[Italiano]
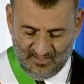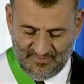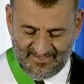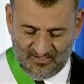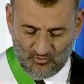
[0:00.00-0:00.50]

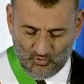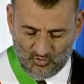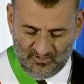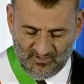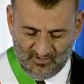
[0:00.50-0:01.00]
Perché
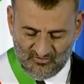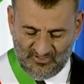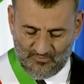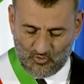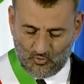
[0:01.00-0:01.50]
noi
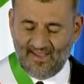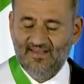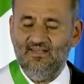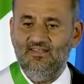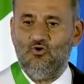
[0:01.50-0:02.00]
siamo
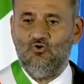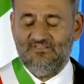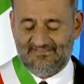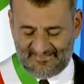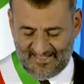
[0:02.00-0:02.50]
quelli con
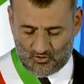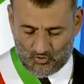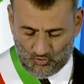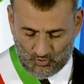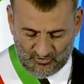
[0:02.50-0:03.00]
i tre
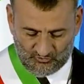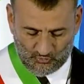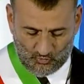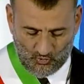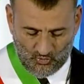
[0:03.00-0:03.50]
colori
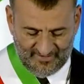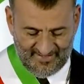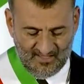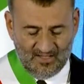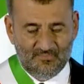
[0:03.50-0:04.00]
sul
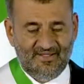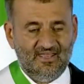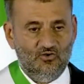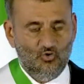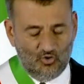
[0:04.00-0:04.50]
cuore,
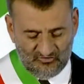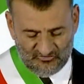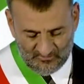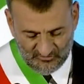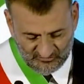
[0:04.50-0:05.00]
perché noi
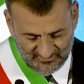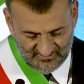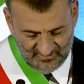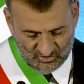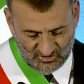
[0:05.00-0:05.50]
siamo i
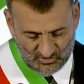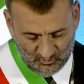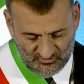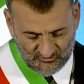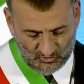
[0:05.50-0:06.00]
sindaci che
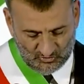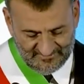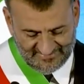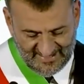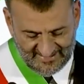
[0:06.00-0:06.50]
uniscono
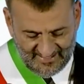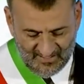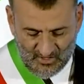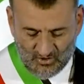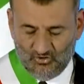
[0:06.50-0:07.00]
l'Italia.
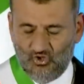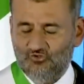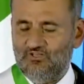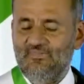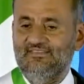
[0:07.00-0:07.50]

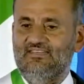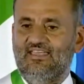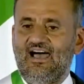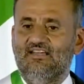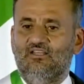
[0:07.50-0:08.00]
Non
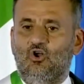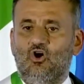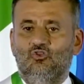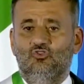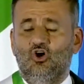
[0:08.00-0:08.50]

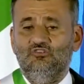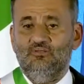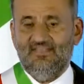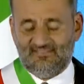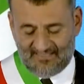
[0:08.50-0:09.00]
dimenticatelo, non
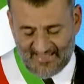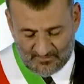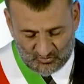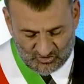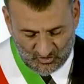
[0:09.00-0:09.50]

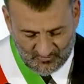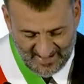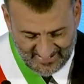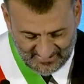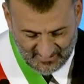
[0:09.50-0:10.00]
dimentichiamocelo
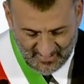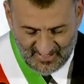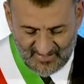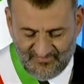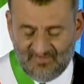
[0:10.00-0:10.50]
mai.
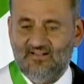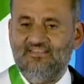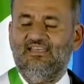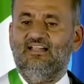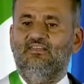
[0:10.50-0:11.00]
Evviva
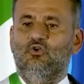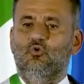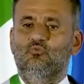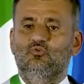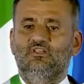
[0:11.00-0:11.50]
l'Italia dei
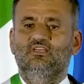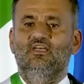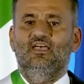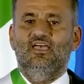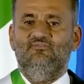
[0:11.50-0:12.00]

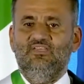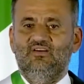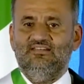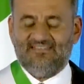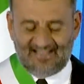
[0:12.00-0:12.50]
comuni,
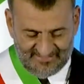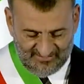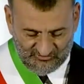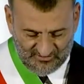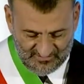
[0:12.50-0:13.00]
evviva l'Italia
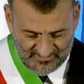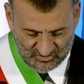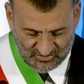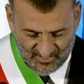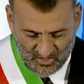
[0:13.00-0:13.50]
dei
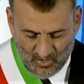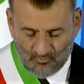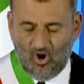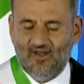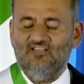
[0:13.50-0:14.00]
sindaci.
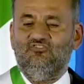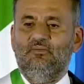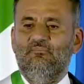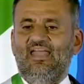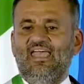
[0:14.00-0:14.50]
Buona
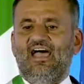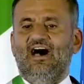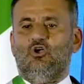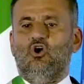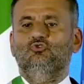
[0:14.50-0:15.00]

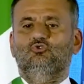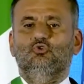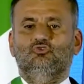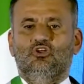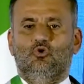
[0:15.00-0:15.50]
assemblea con
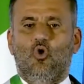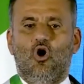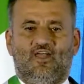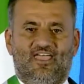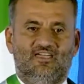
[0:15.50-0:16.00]
tutto il
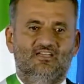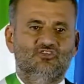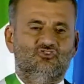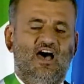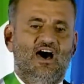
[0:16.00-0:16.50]
cuore.
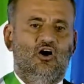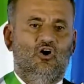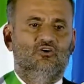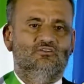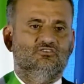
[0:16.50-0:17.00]

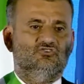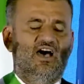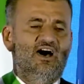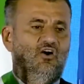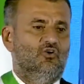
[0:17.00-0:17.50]
Ciao,
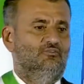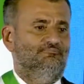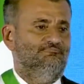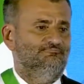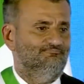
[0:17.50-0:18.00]

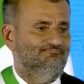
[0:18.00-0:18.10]
ciao.